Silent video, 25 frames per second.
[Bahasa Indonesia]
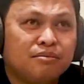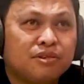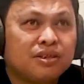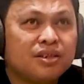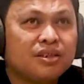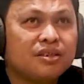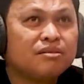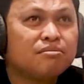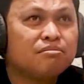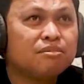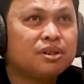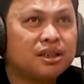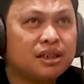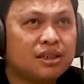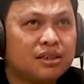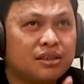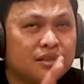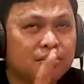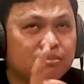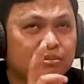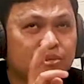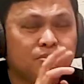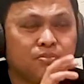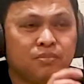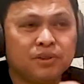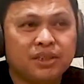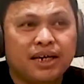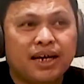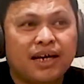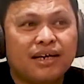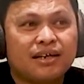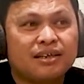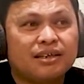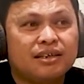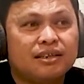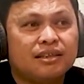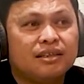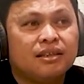Mungkin hmm. bisa disebut
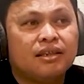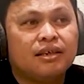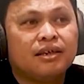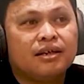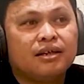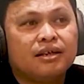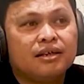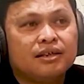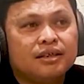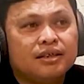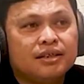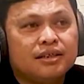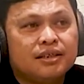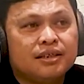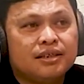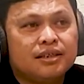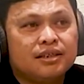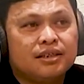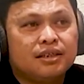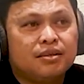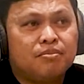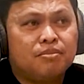penyakit. Oh.